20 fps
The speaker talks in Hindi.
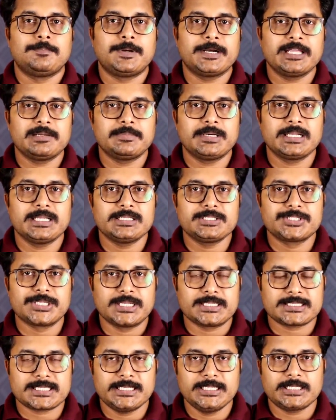बड़े बड़े
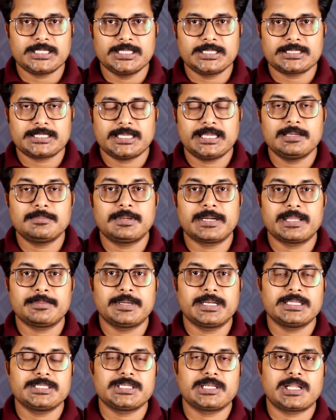जलसे निकलते हैं बड़े
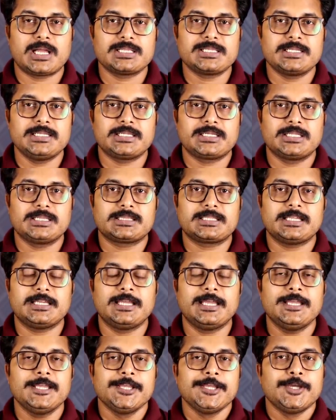बड़े जनाजे निकलते
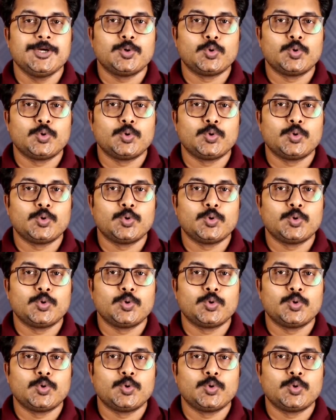हैं